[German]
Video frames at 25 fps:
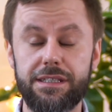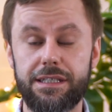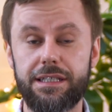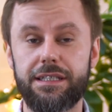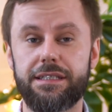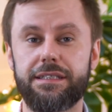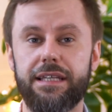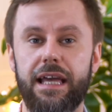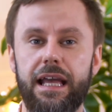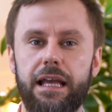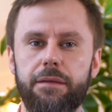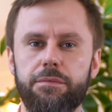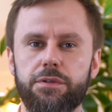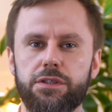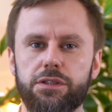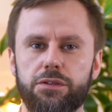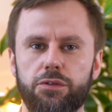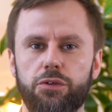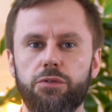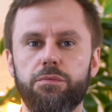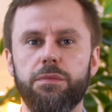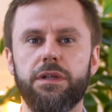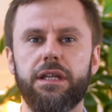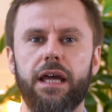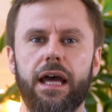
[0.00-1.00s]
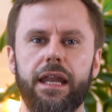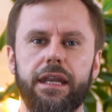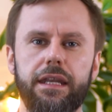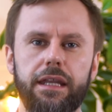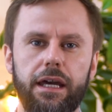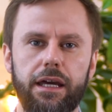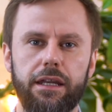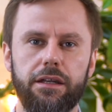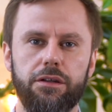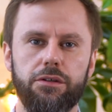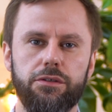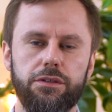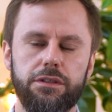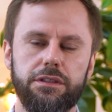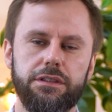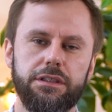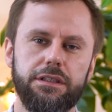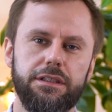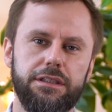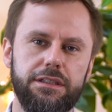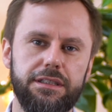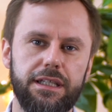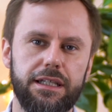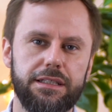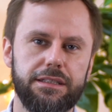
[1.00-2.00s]
mit sich selbst und mit anderen. Und
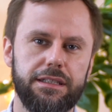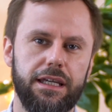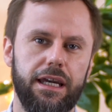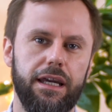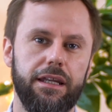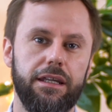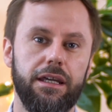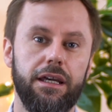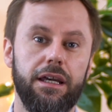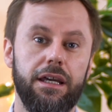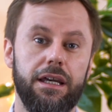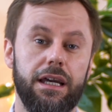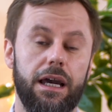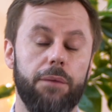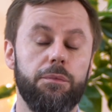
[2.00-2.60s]
in dieser Zeit